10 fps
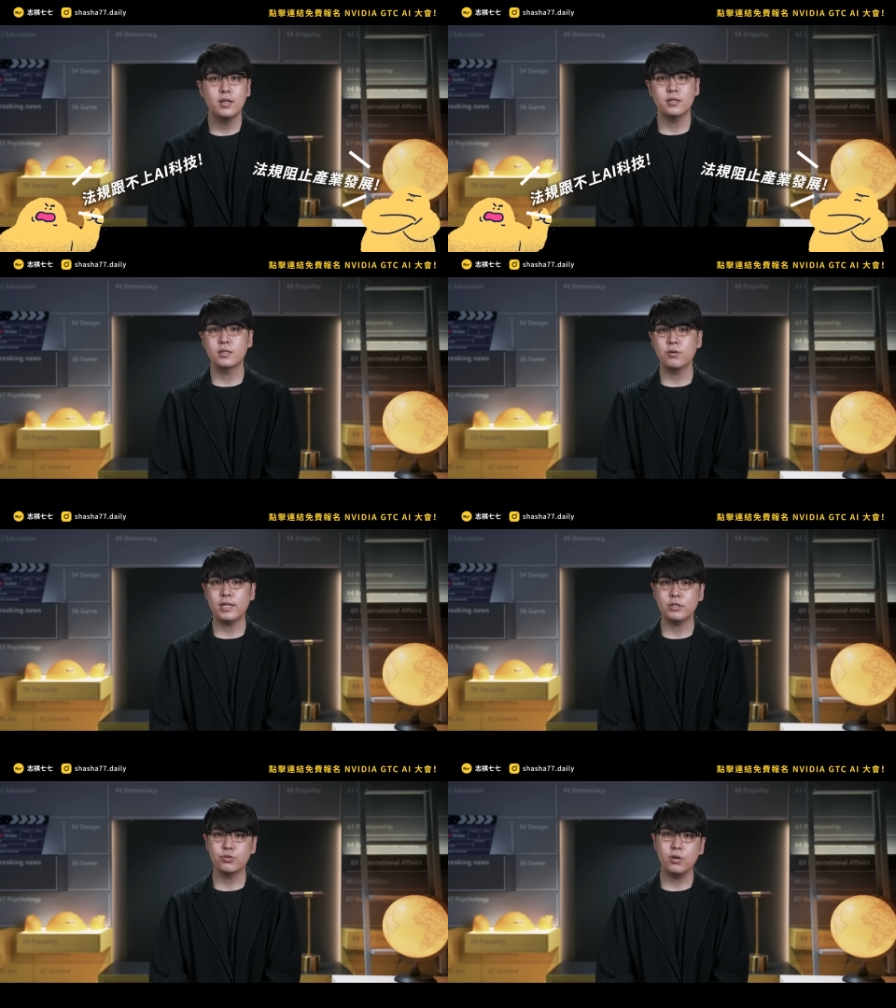那客观
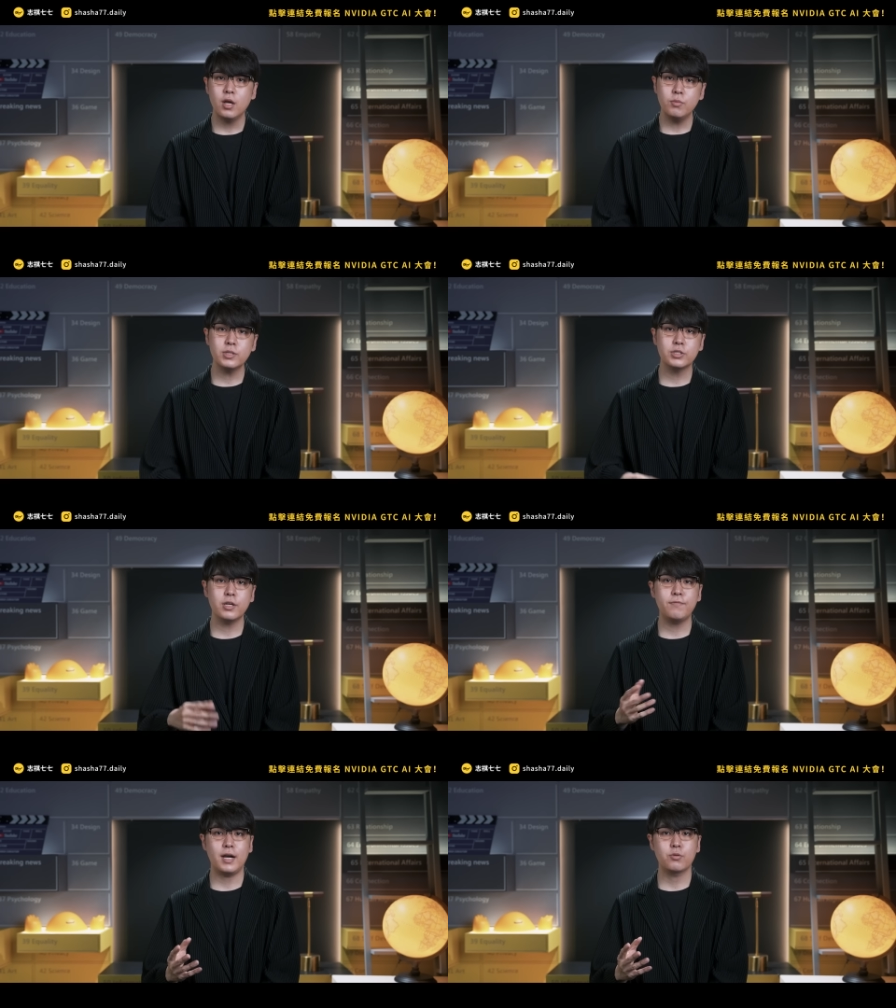来说，目前这
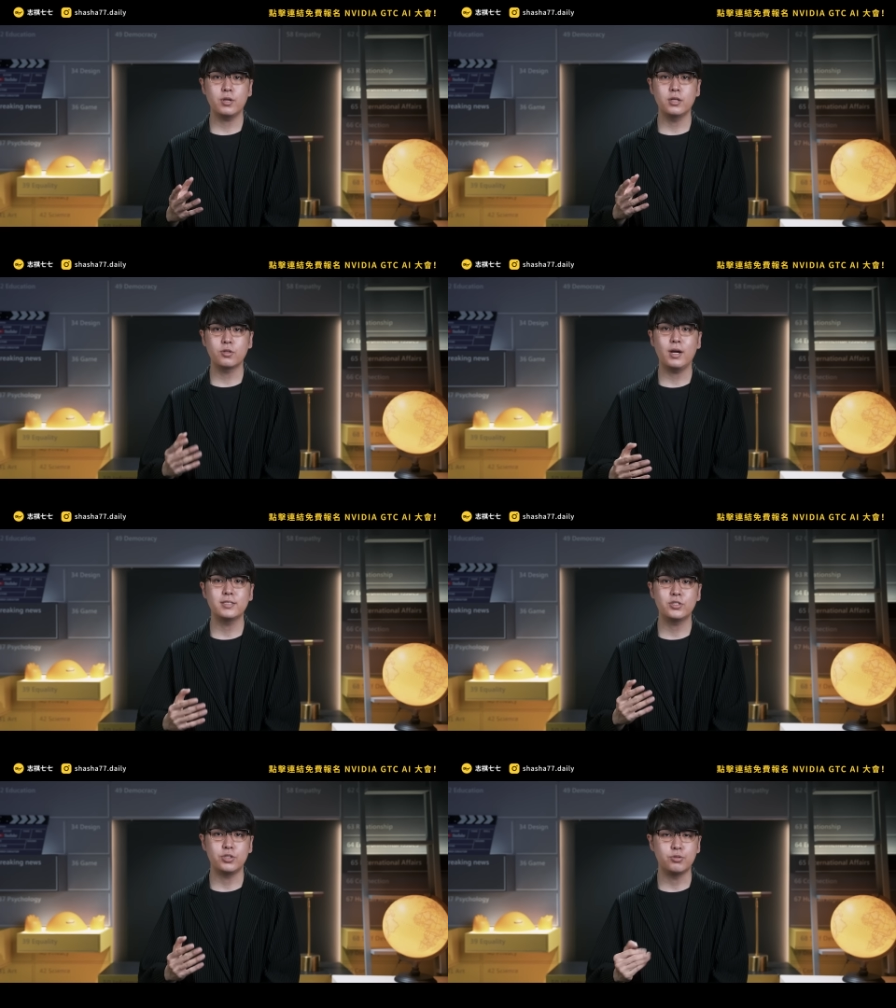些法规呢，都还
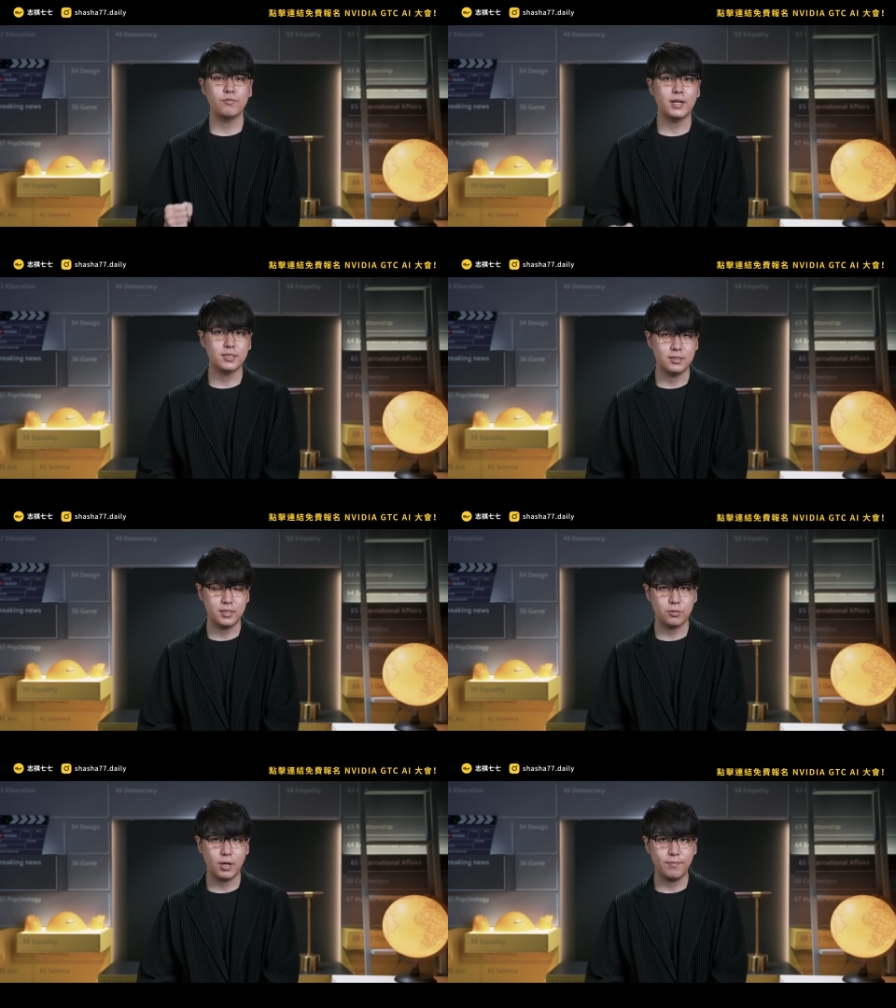在持续发展
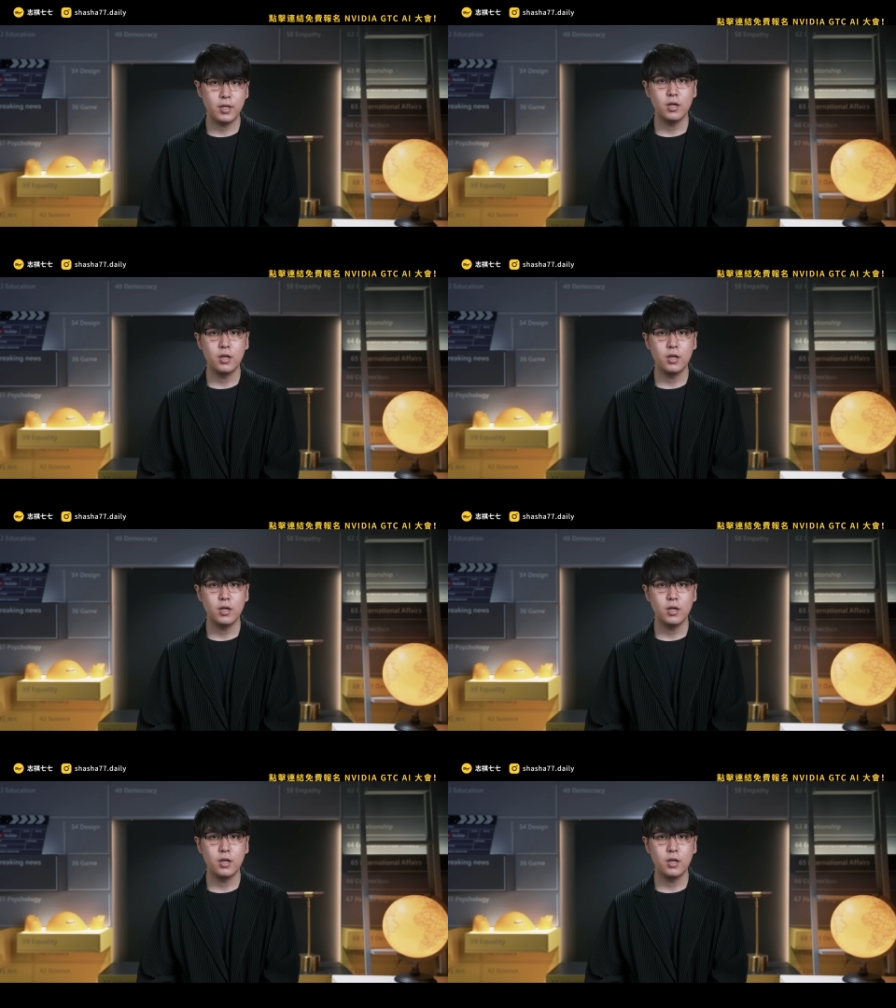阶段。